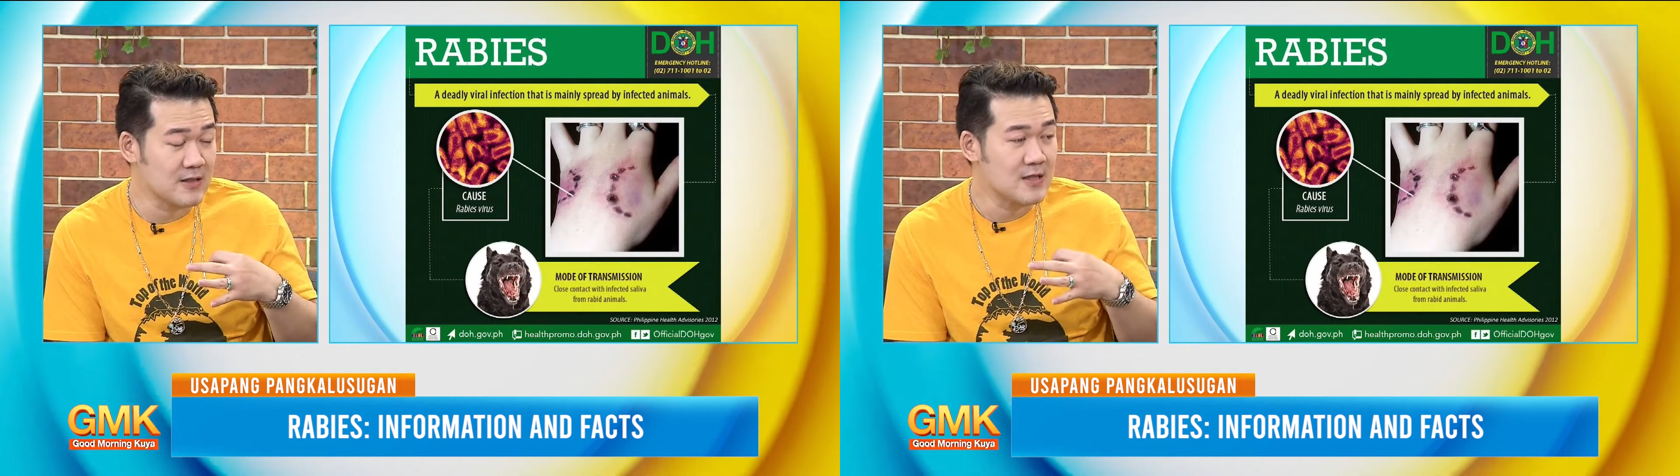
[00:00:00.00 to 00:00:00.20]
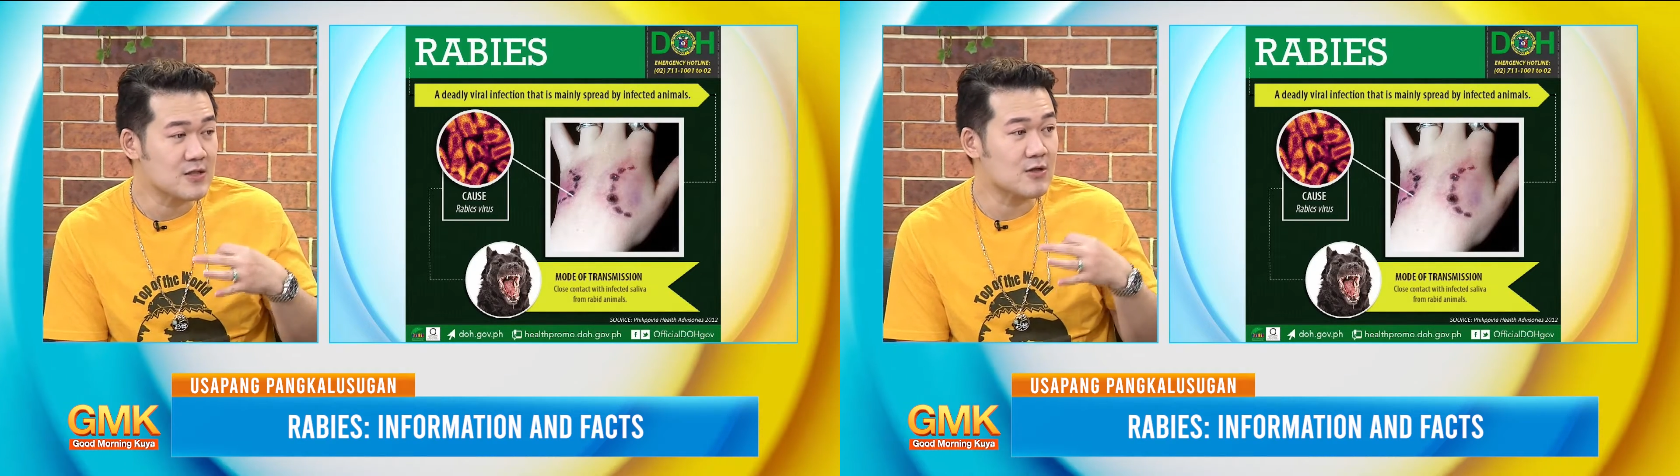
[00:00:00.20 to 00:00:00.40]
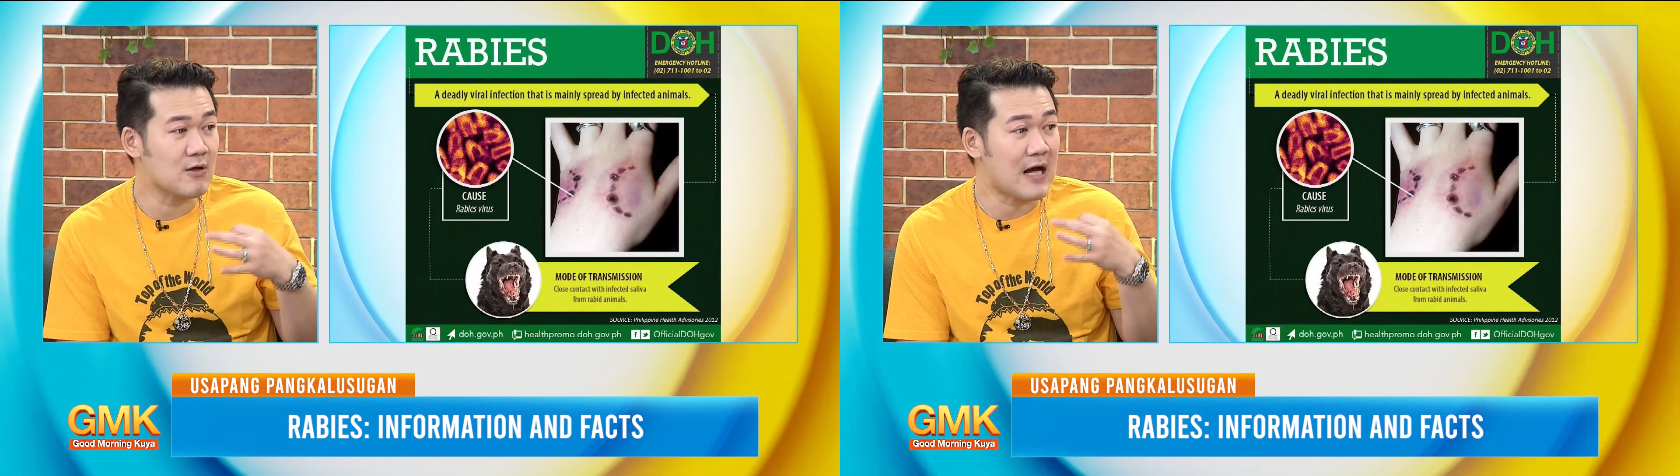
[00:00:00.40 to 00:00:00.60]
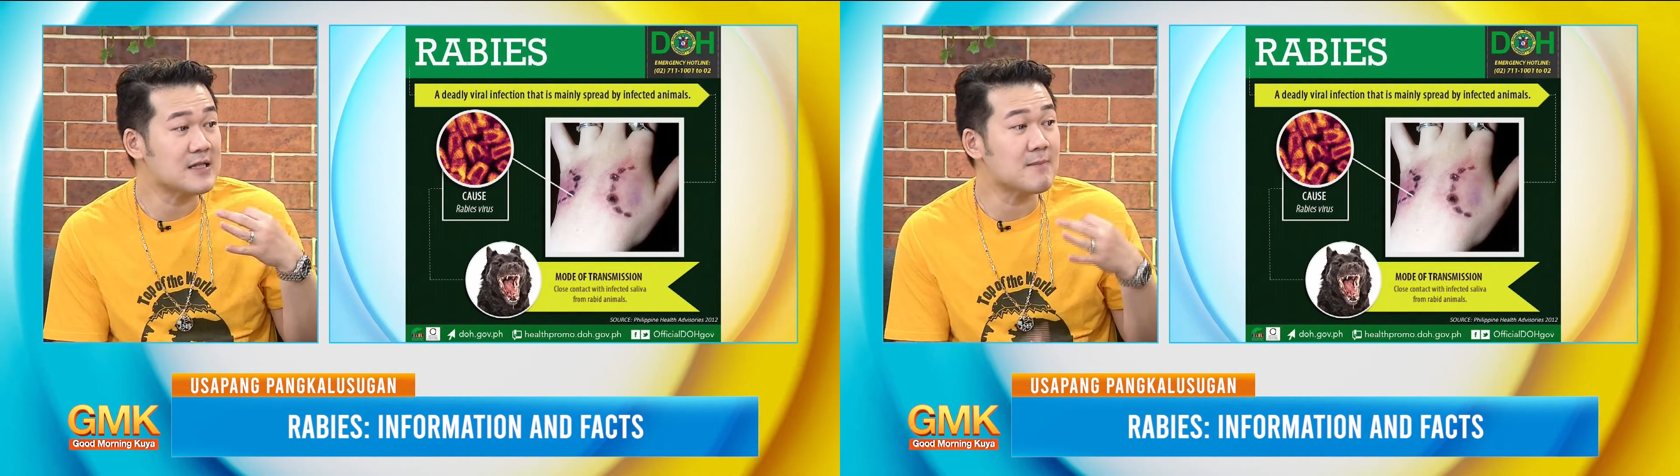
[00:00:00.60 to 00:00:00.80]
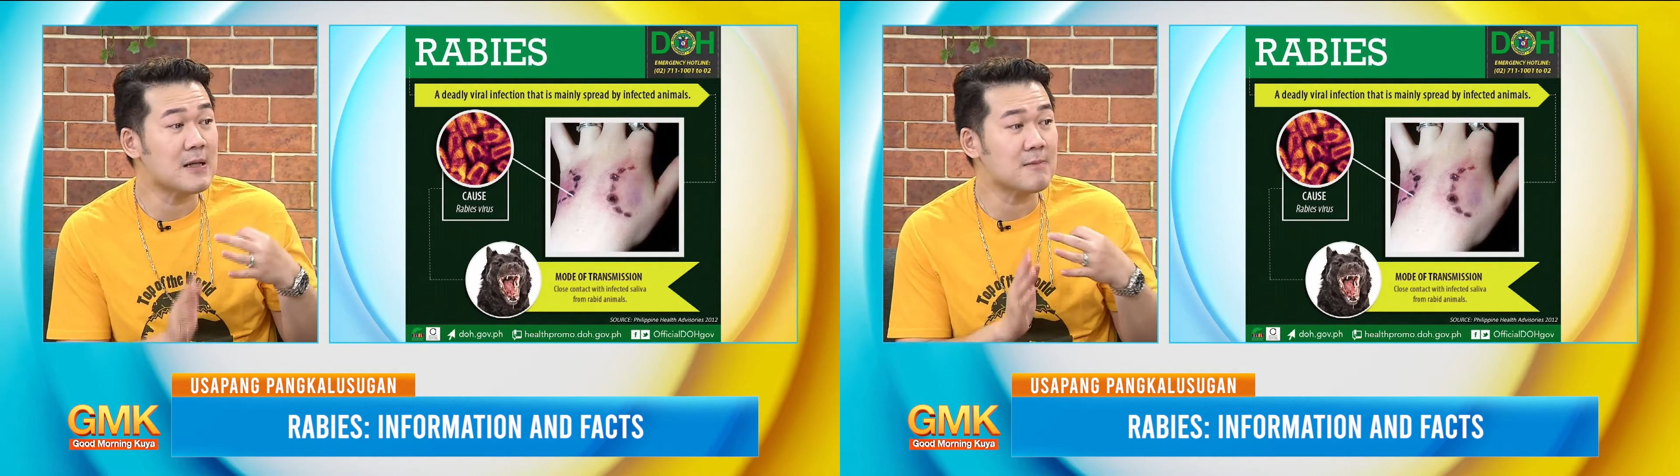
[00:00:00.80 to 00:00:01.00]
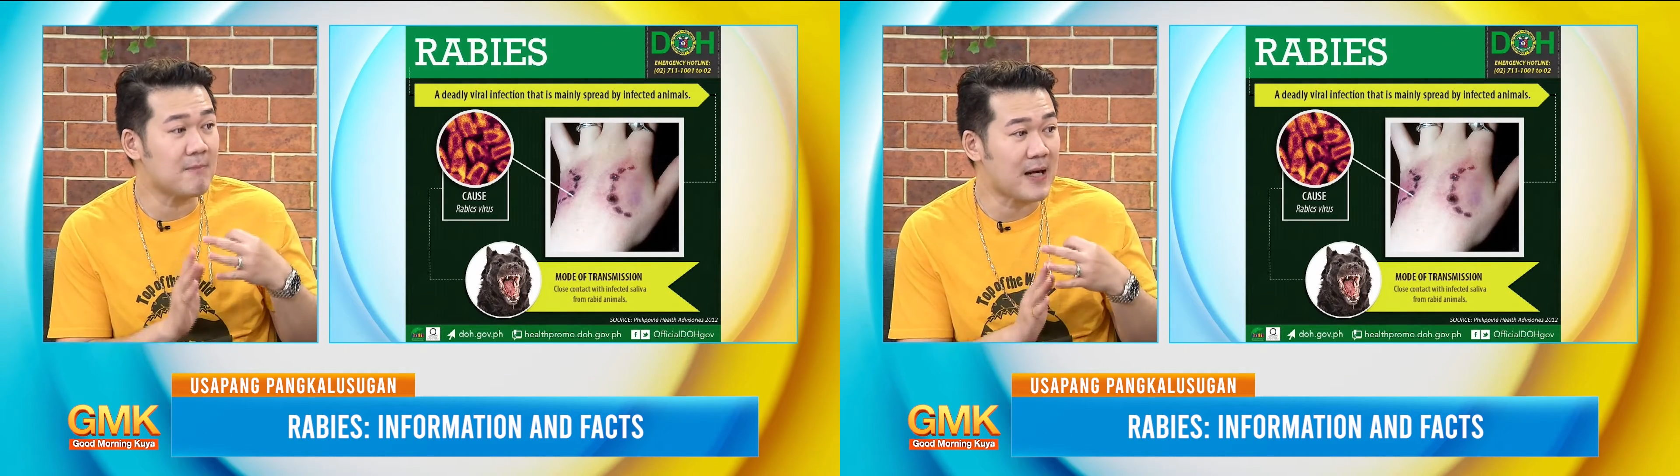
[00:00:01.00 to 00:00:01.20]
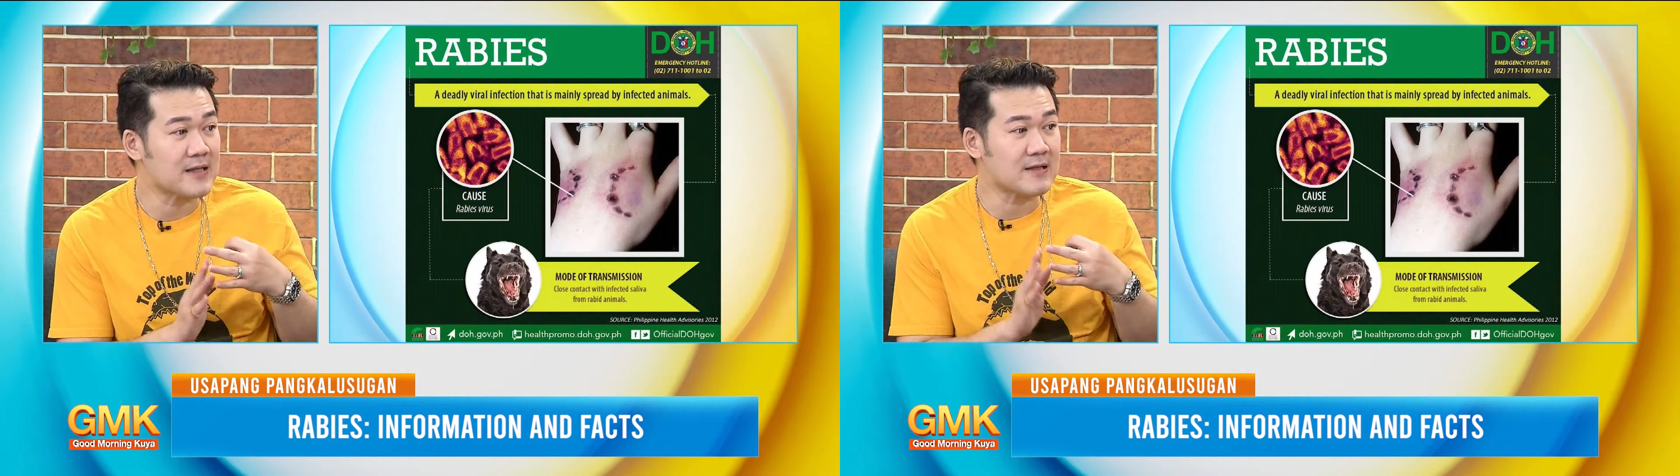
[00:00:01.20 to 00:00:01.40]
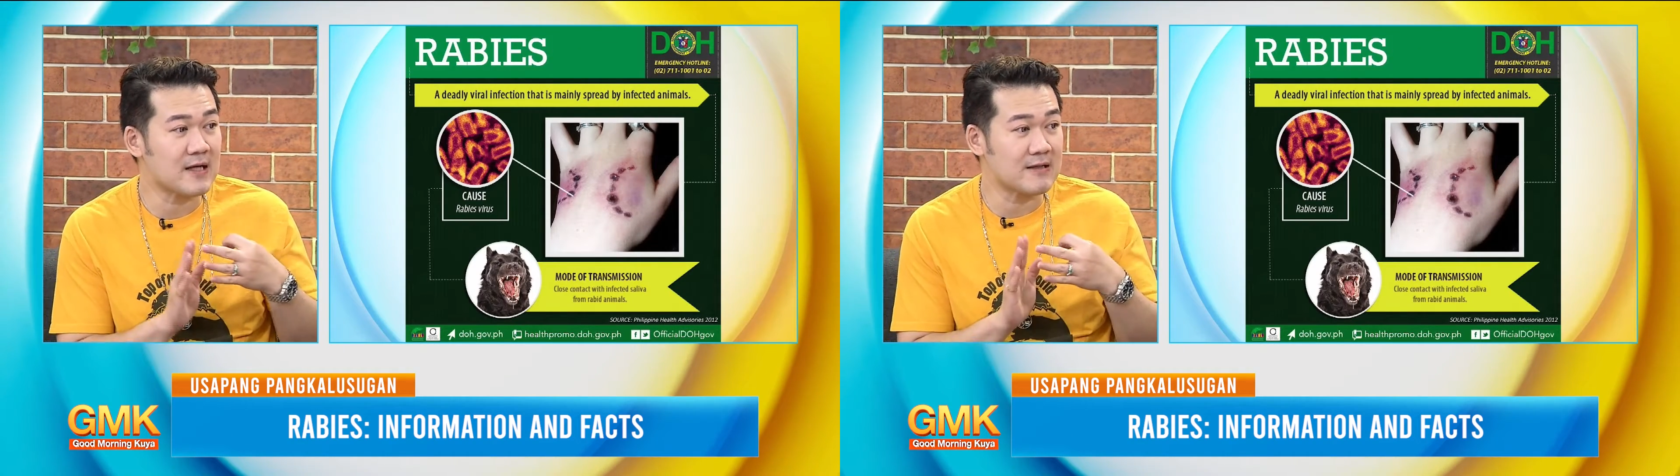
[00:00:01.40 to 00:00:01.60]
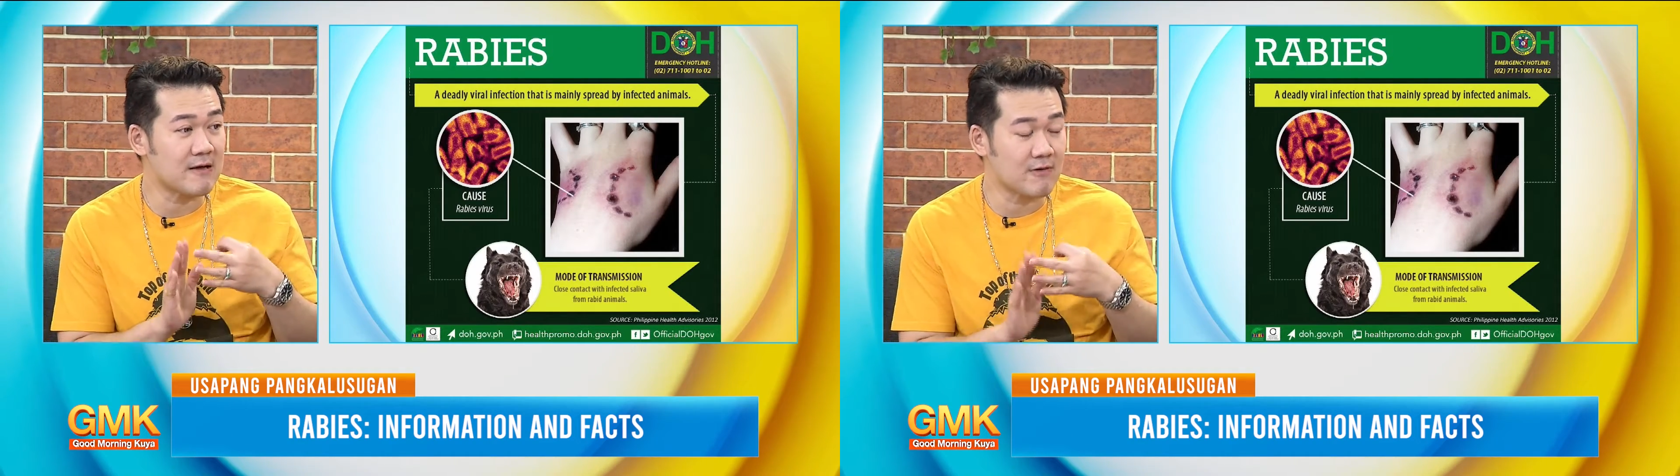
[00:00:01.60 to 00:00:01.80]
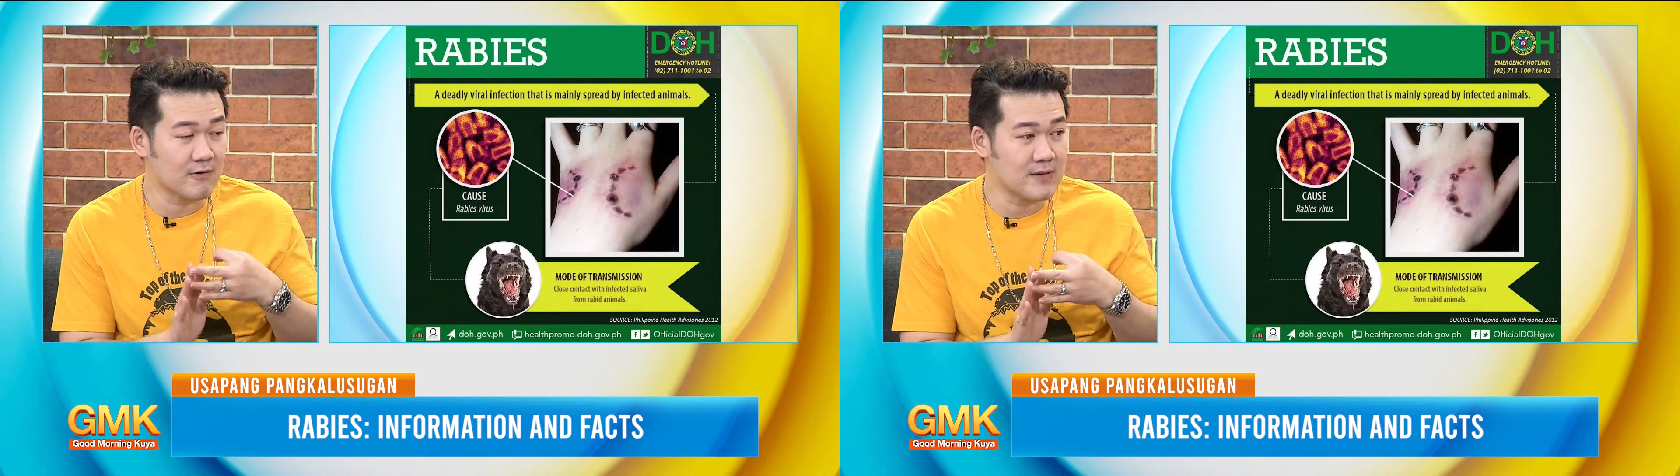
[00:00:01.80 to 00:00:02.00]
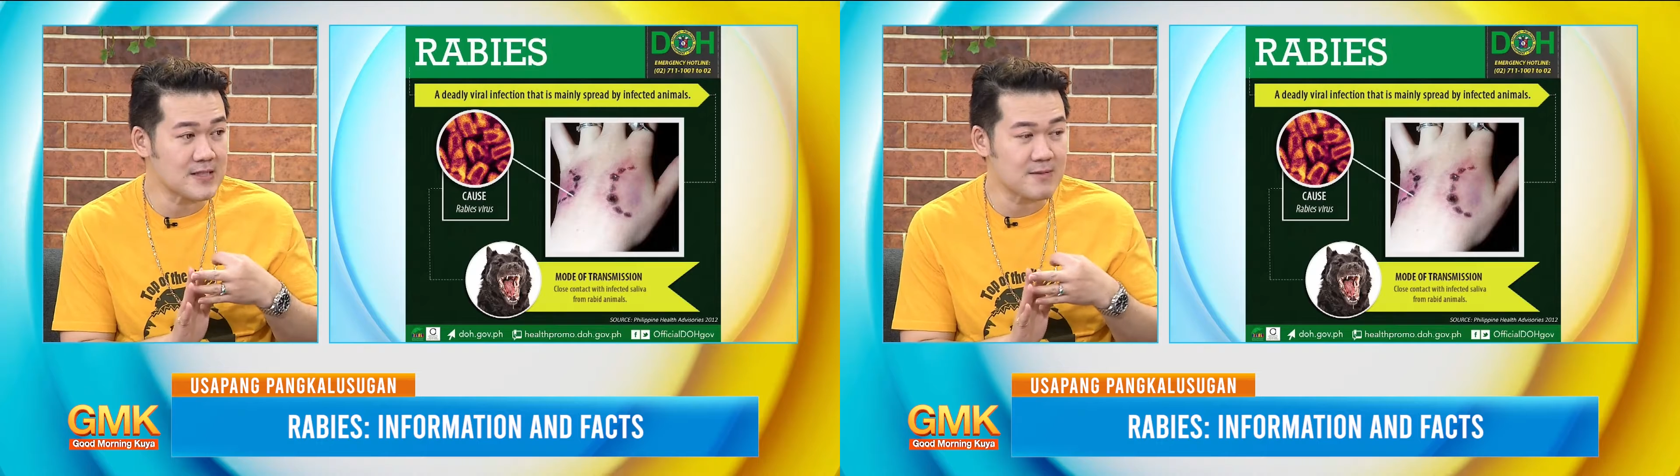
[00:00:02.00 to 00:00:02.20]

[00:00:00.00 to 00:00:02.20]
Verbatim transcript: so animal bite categories,